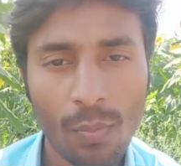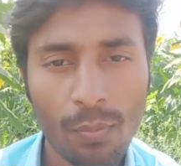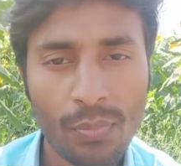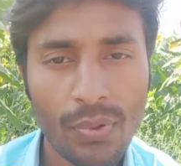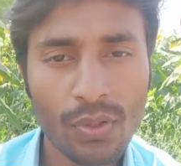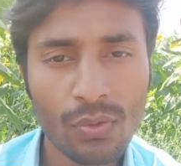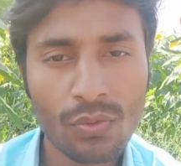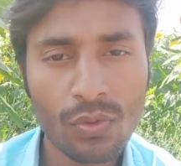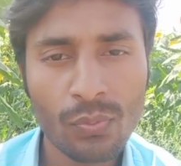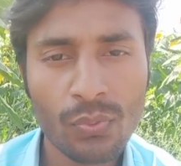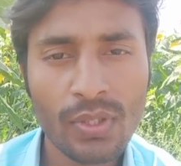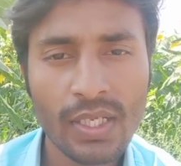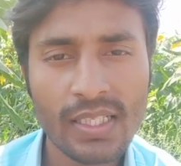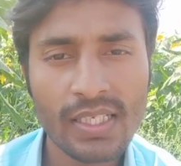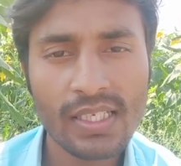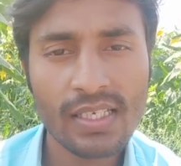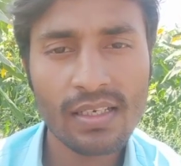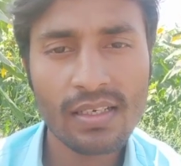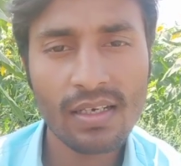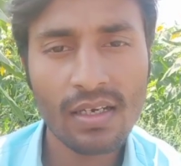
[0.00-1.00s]
बिल्कुल पूरा
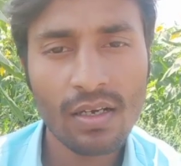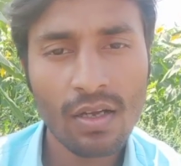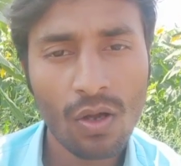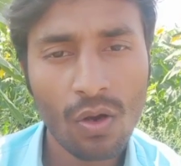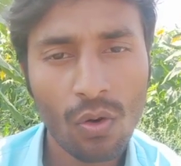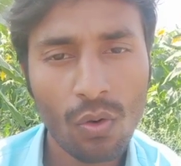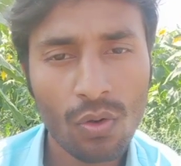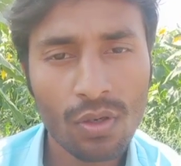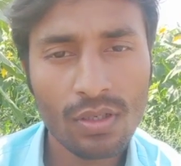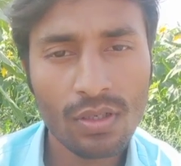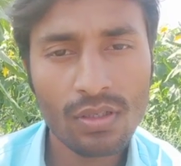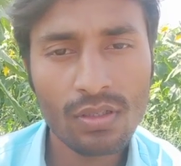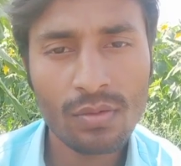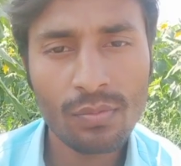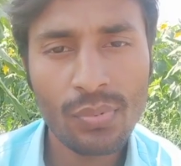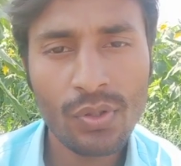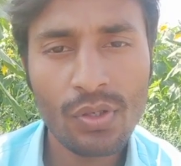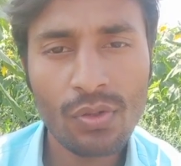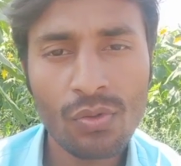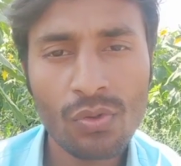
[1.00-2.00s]
देखिएगा और इन
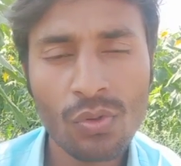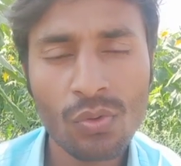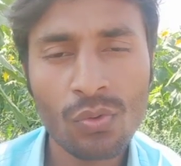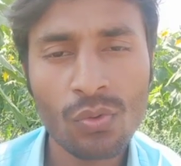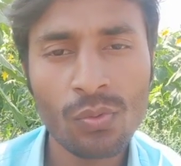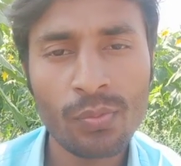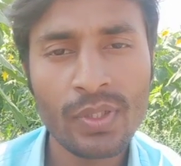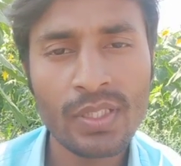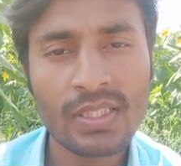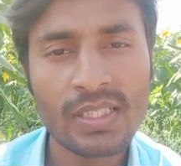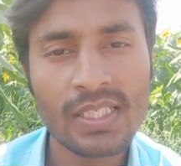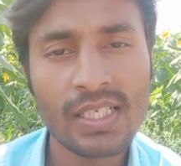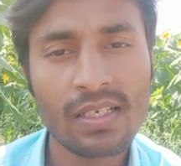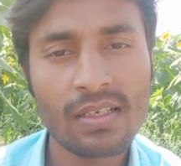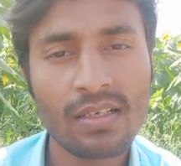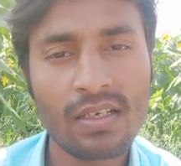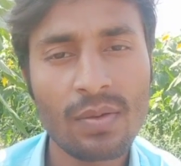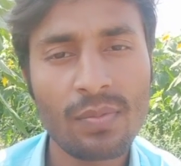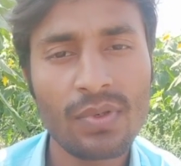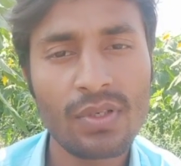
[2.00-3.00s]
वीडियो को भी शेयर
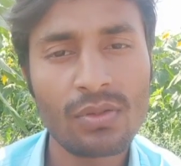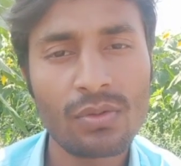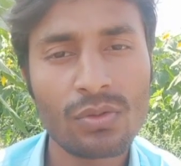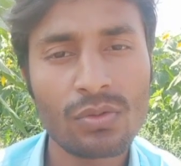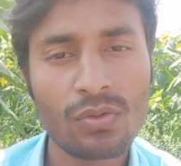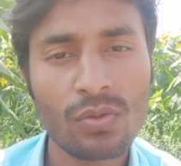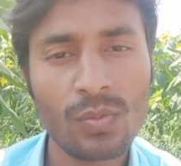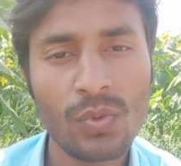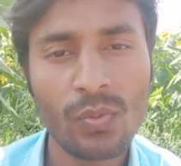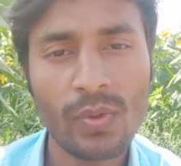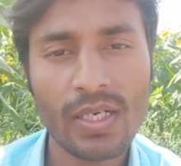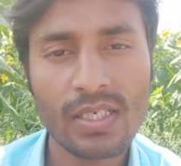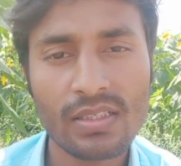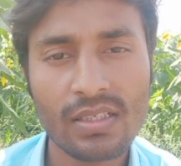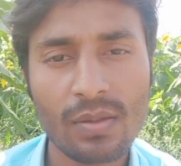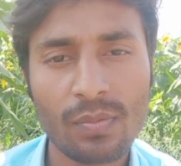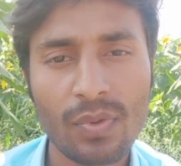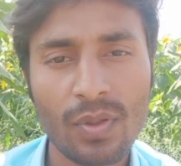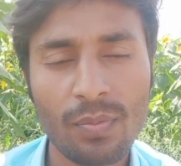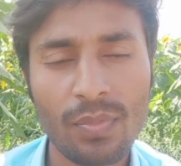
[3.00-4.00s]
करें अपने दोस्तों में
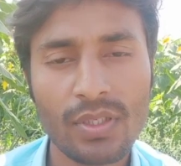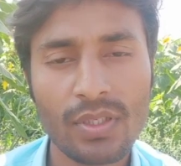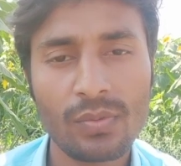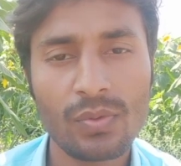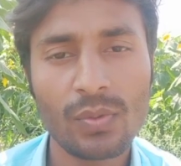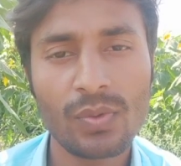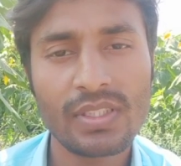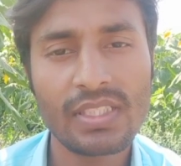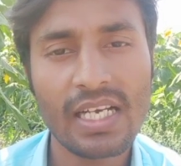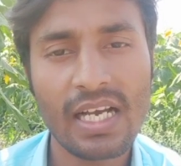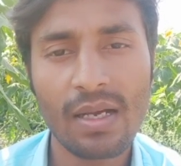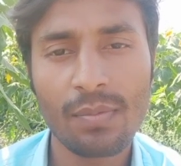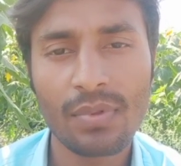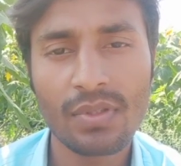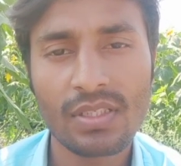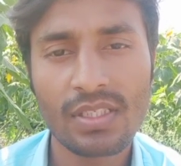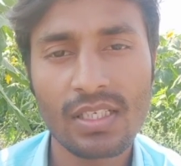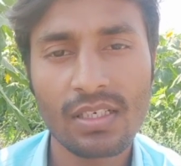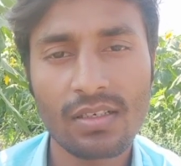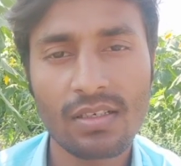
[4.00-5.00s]
व्हाट्सअप पर फेसबुक जहाँ भी
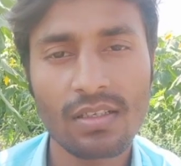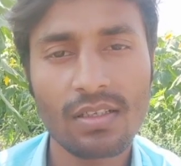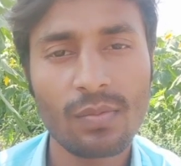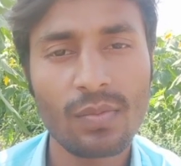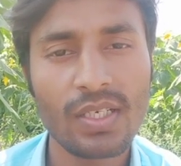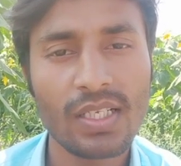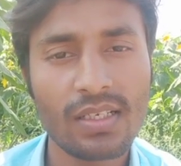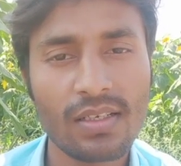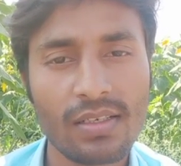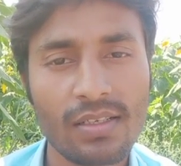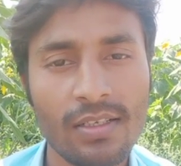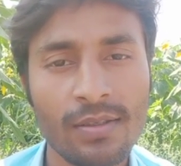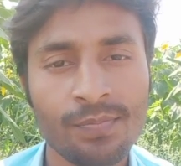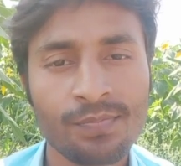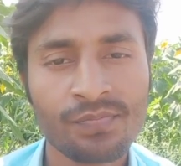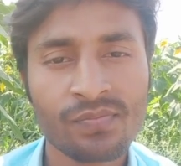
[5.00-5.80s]
शेयर करते बने करिए